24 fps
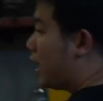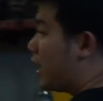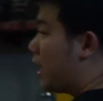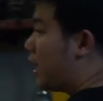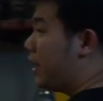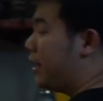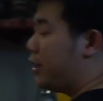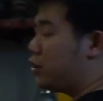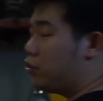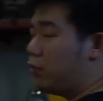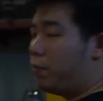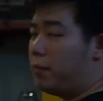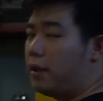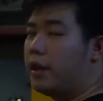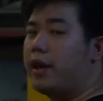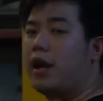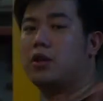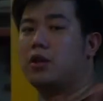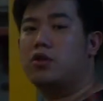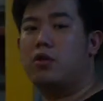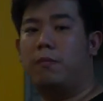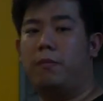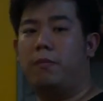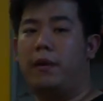ada di
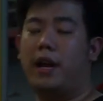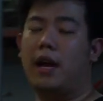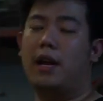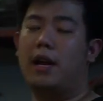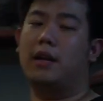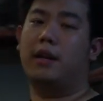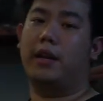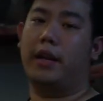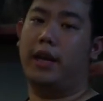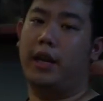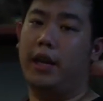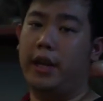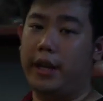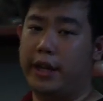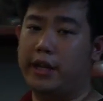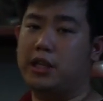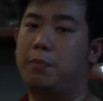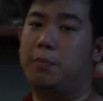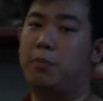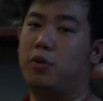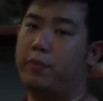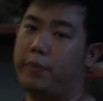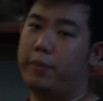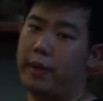cuplikan-cuplikan ini
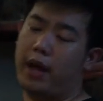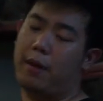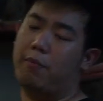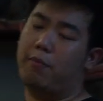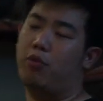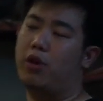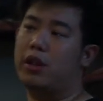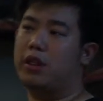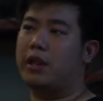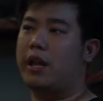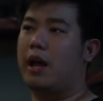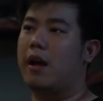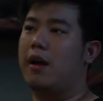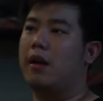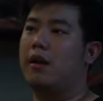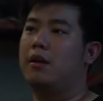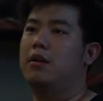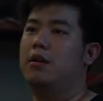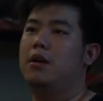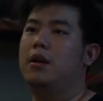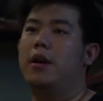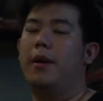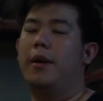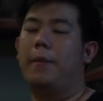sebelumnya buat yang
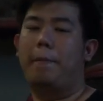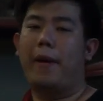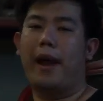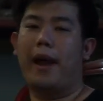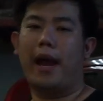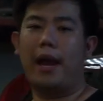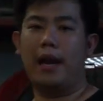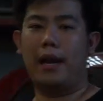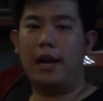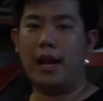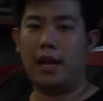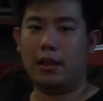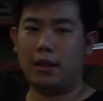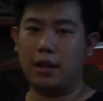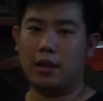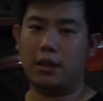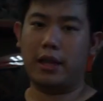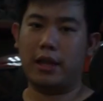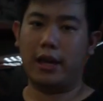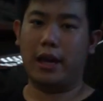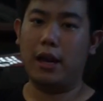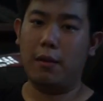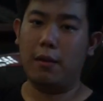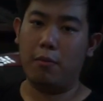pengen lihat
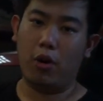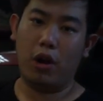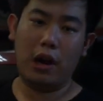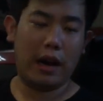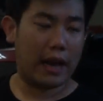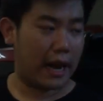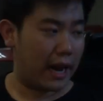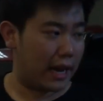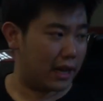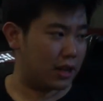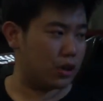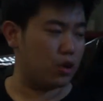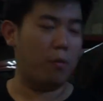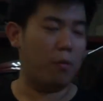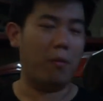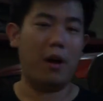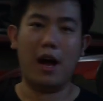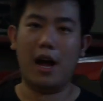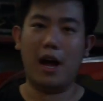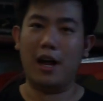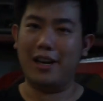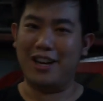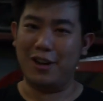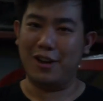detail boleh
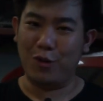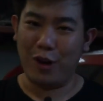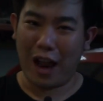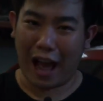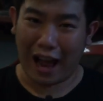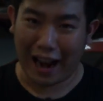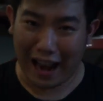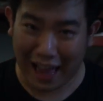coba diulang